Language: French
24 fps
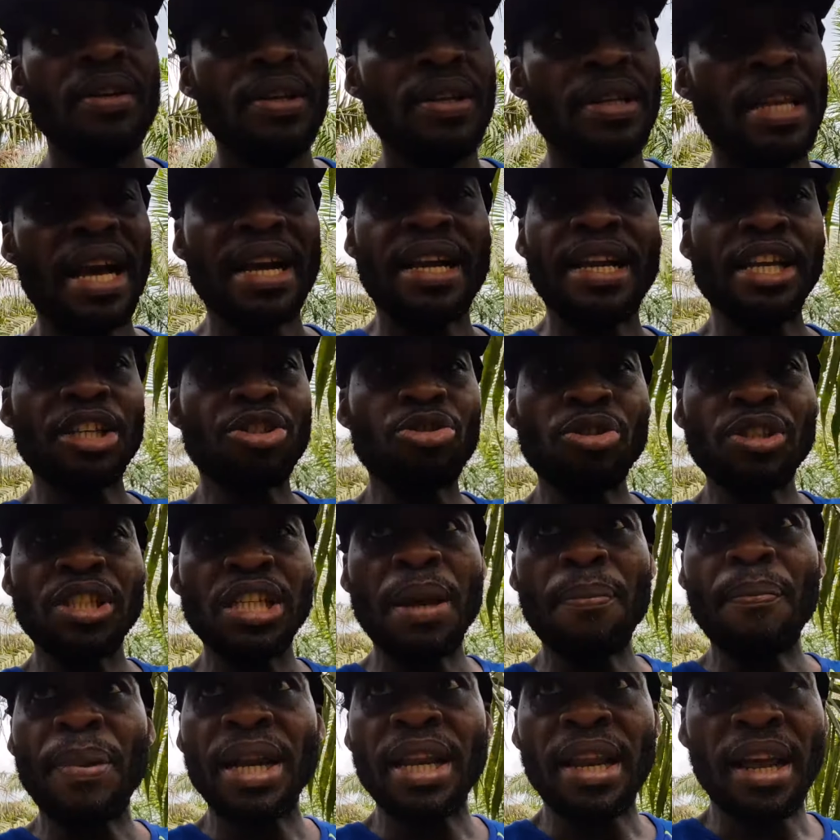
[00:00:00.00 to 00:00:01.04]
La question, ce n'est
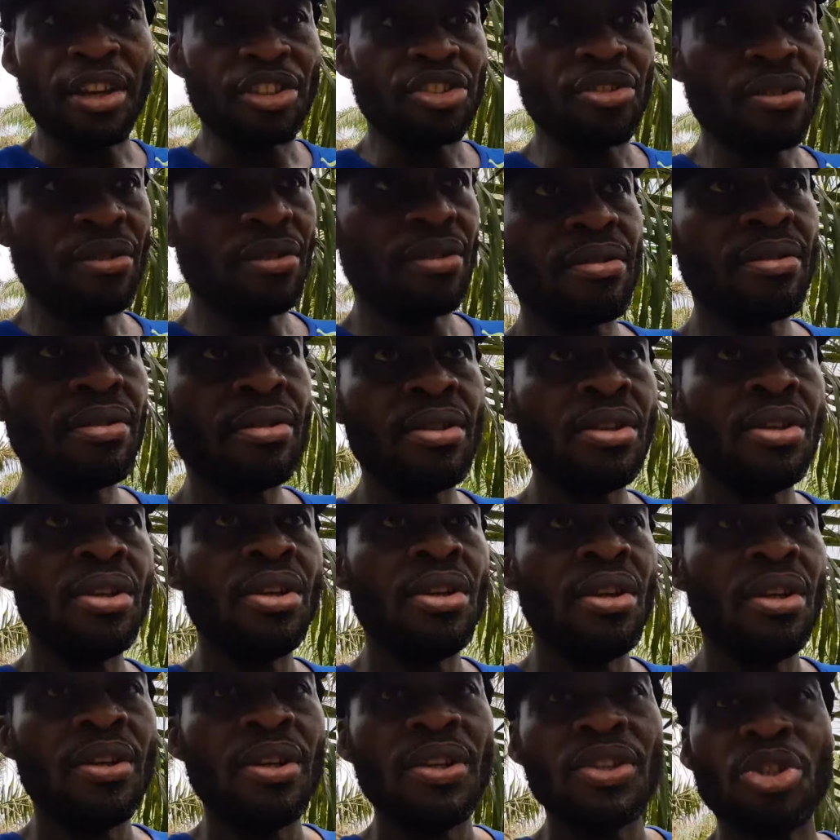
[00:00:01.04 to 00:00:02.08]
pas l'argent.
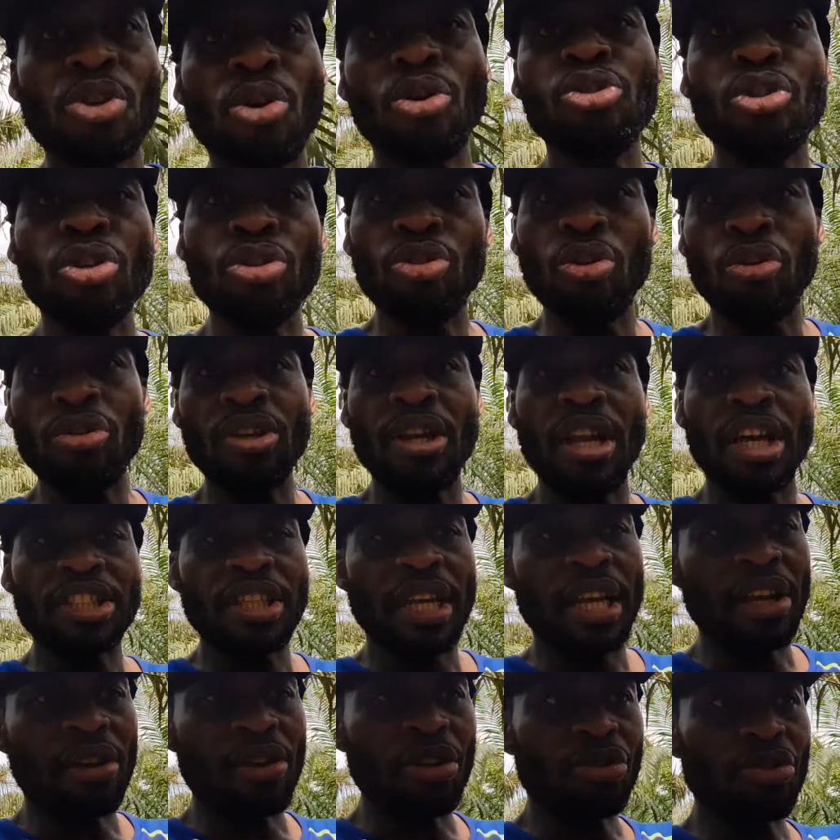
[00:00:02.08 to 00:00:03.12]
Si on te donne de l'argent
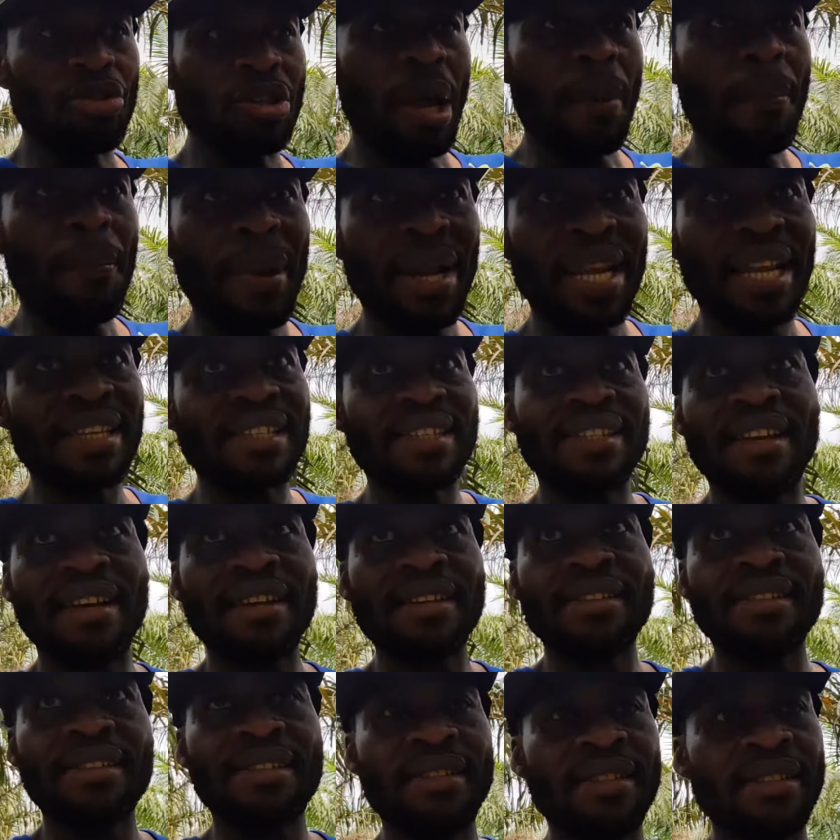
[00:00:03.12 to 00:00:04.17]
et que tu n'as pas la
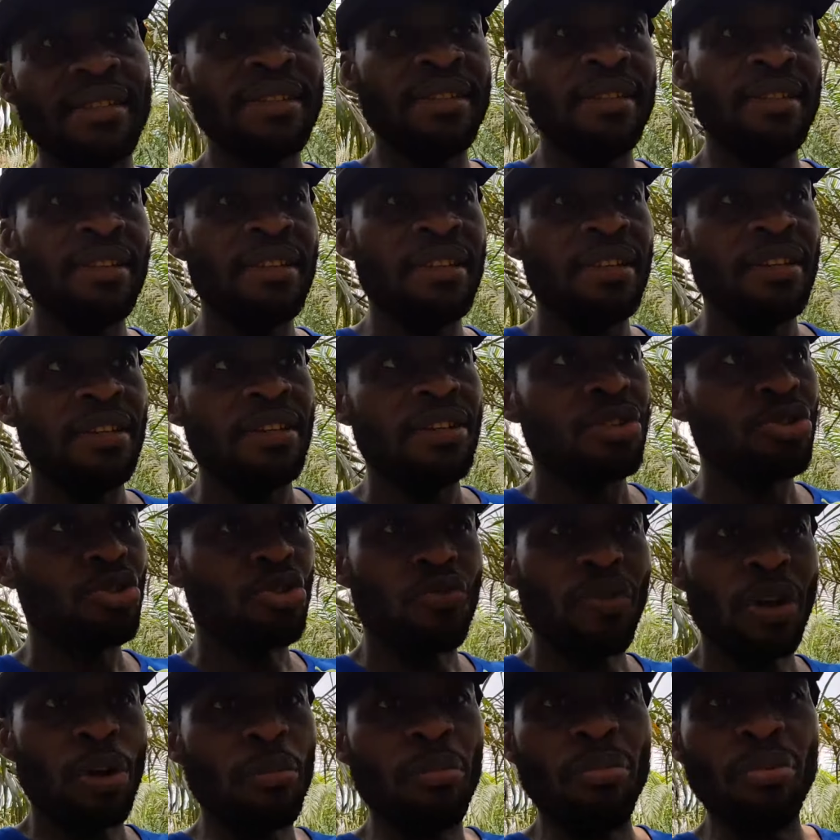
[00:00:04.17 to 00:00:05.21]
science, tu
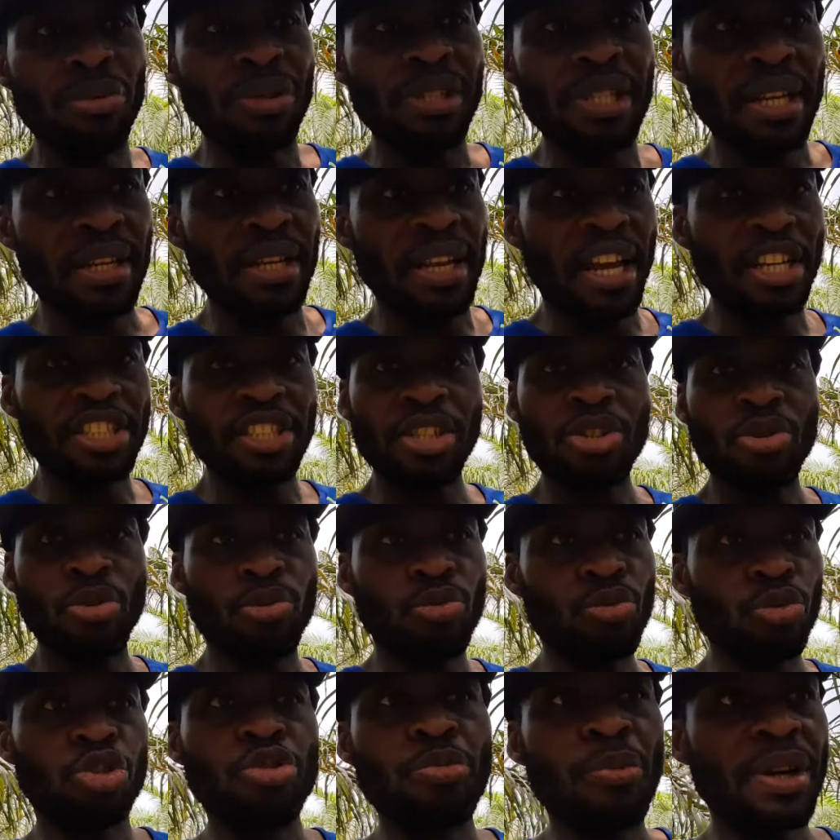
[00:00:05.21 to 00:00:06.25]
vas le bousiller. L'argent, c'est le
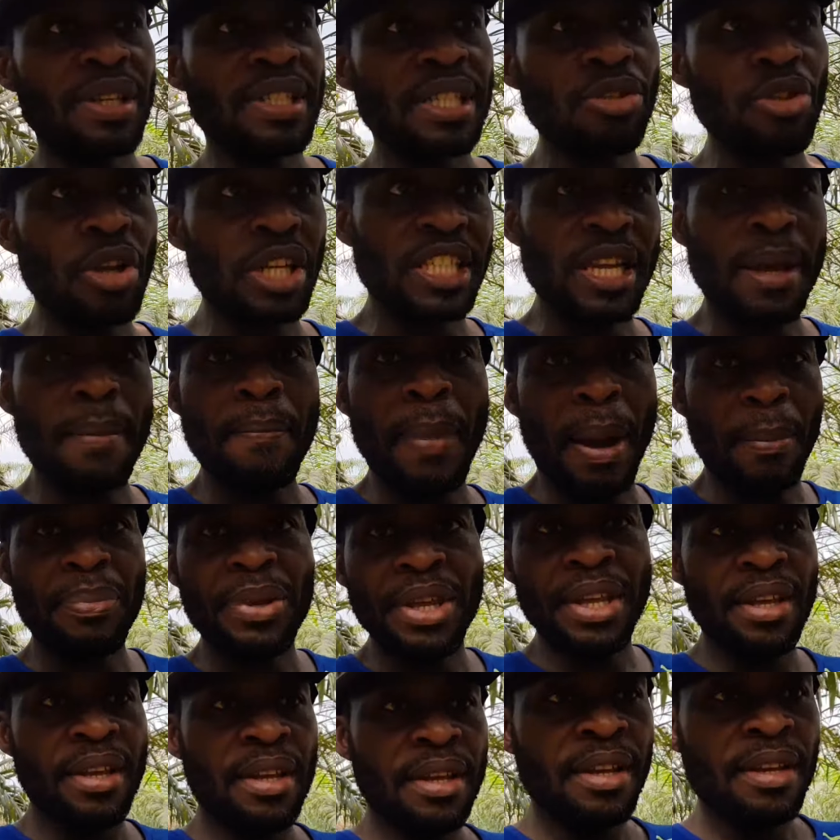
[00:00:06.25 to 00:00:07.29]
touchement, c'est un papier.
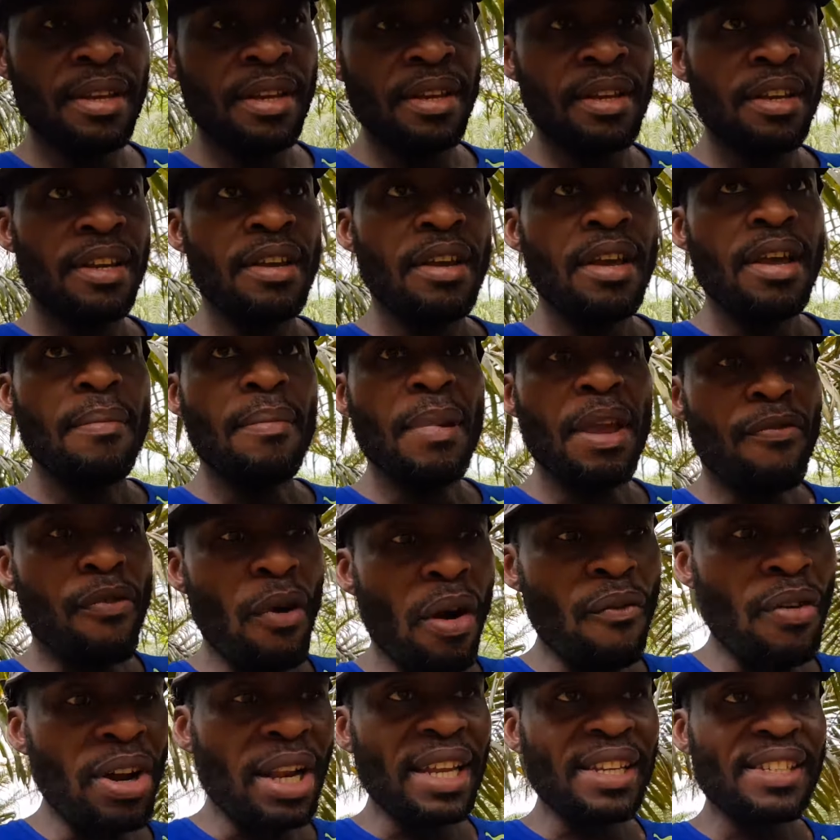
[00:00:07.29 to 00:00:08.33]
Mais il faut
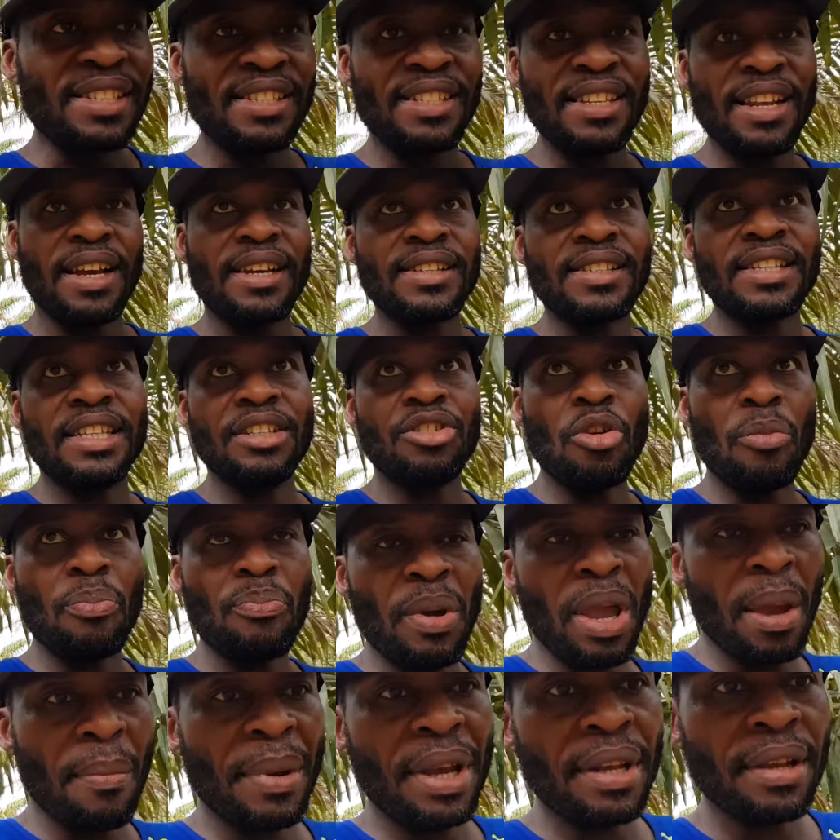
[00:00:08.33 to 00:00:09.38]
avoir la science qui te
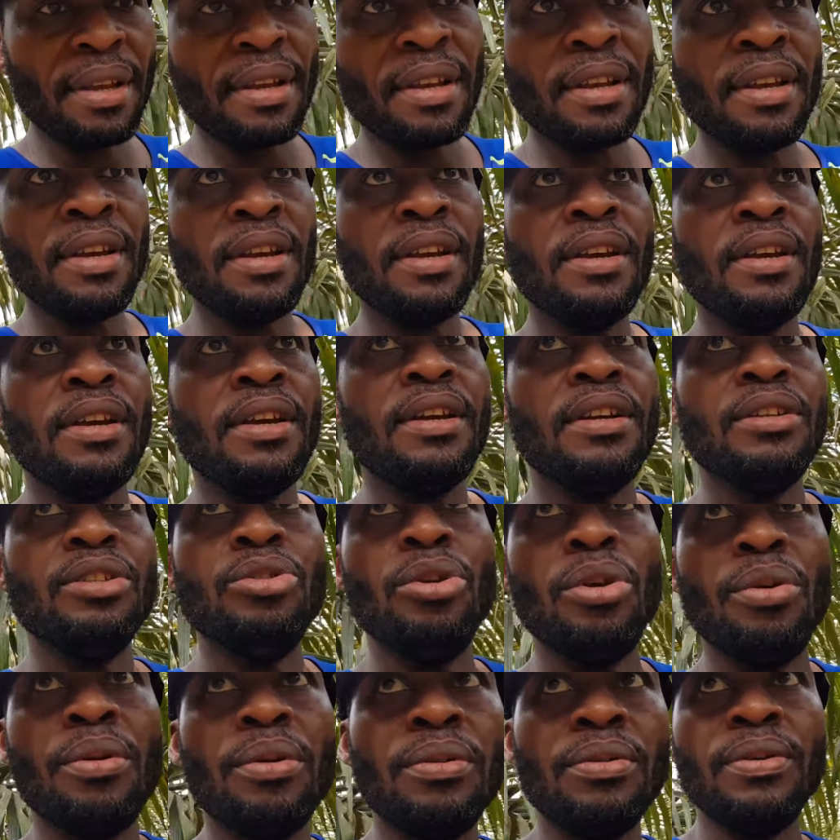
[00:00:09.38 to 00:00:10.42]
permet
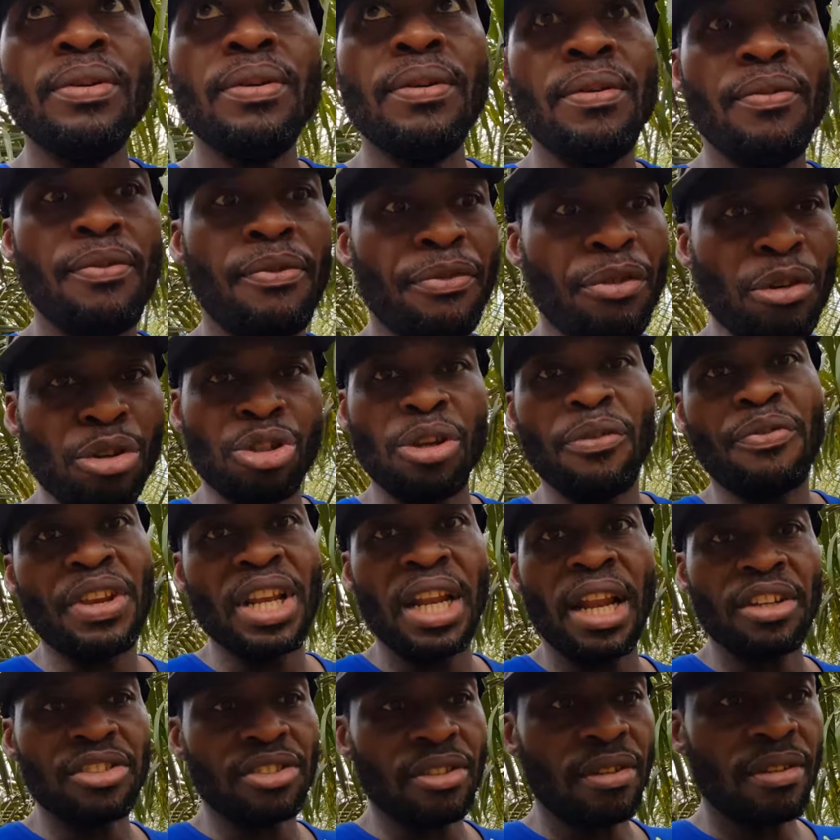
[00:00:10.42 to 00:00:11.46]
de fructifier
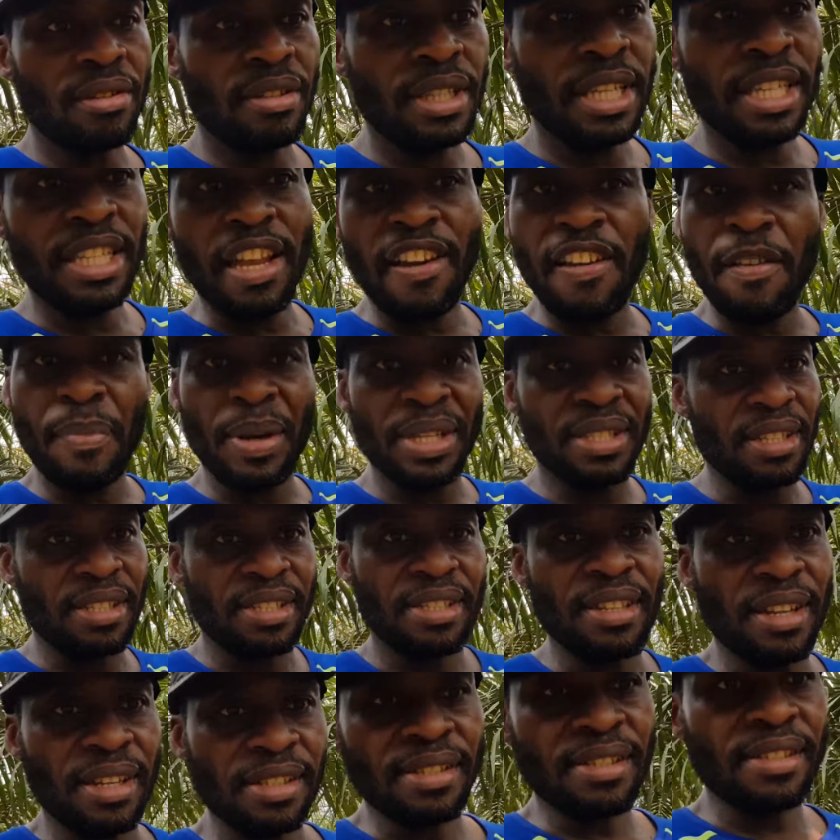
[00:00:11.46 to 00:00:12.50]
l'argent. Il n'avait pas cette
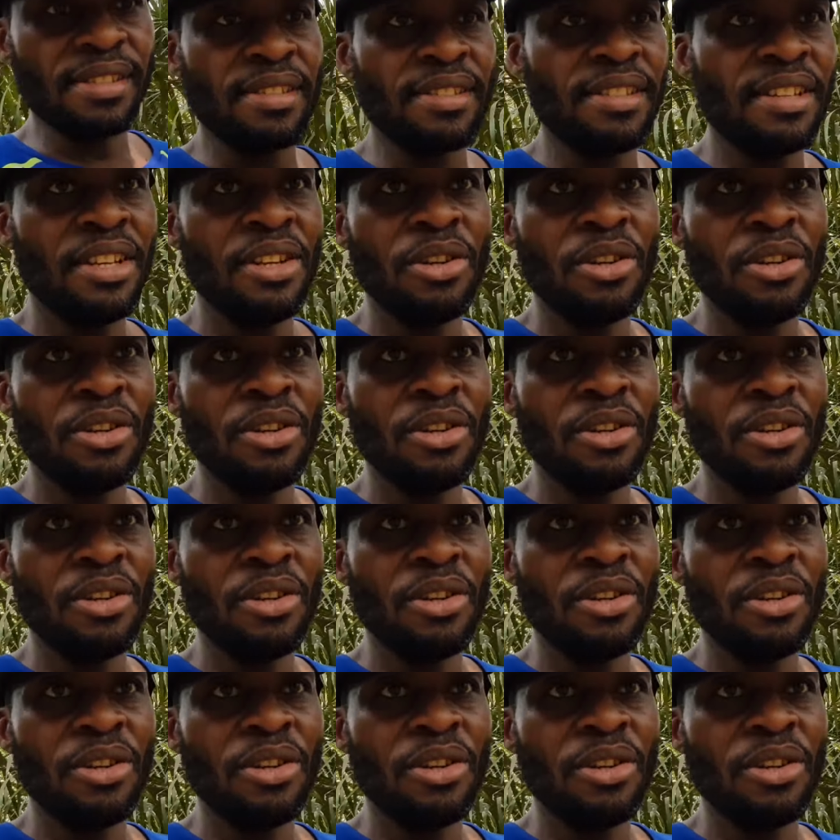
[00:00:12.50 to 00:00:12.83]
science.